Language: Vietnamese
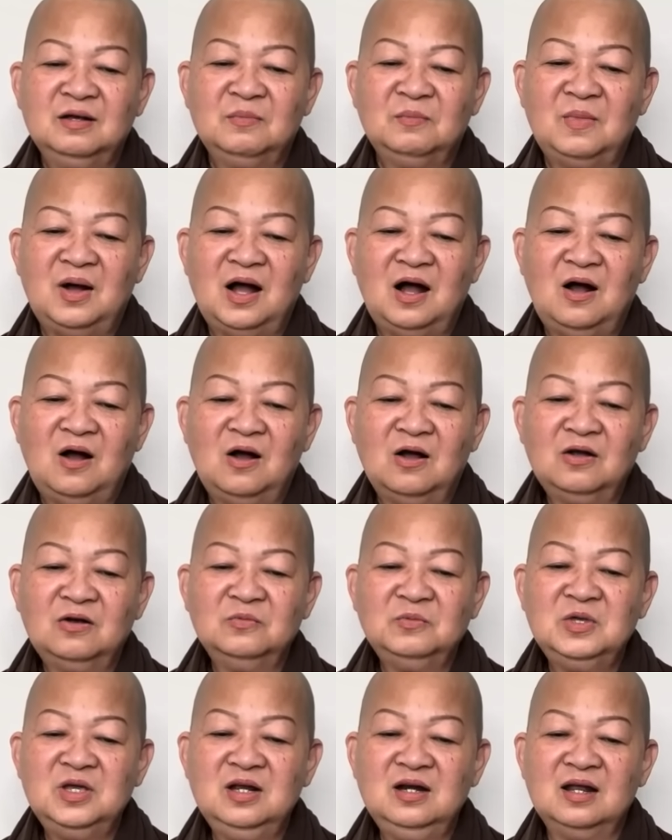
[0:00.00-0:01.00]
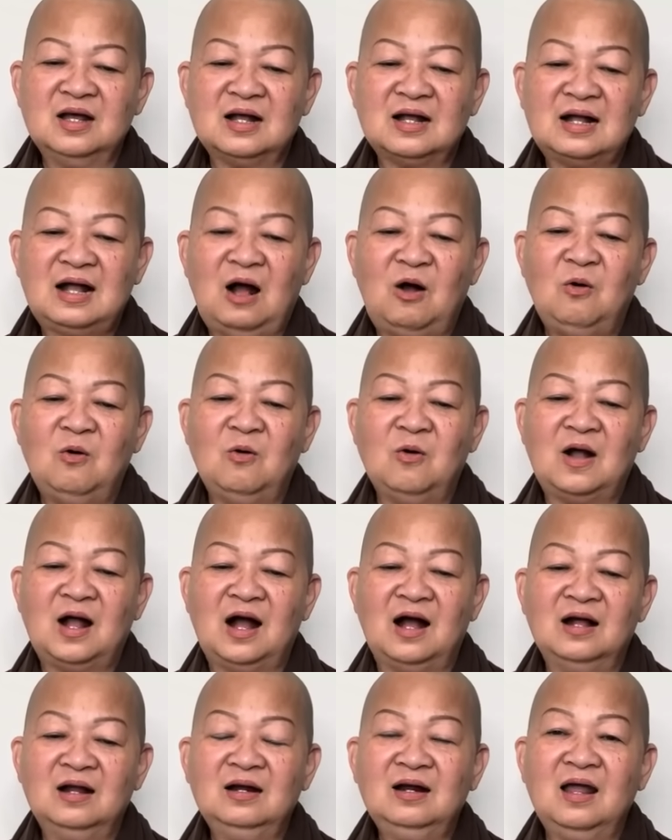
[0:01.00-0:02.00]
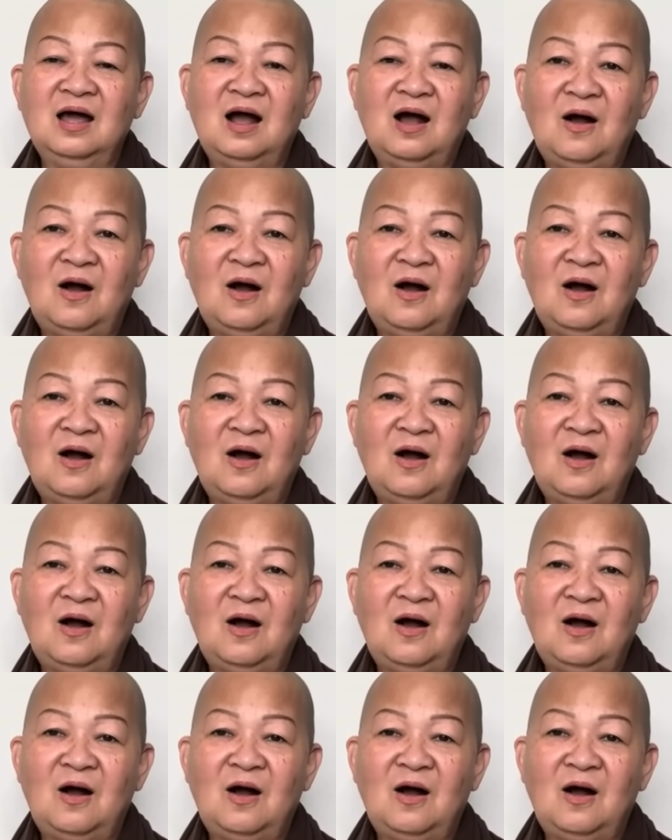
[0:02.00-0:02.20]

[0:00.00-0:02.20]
mà họ cũng như là cầu khẩn là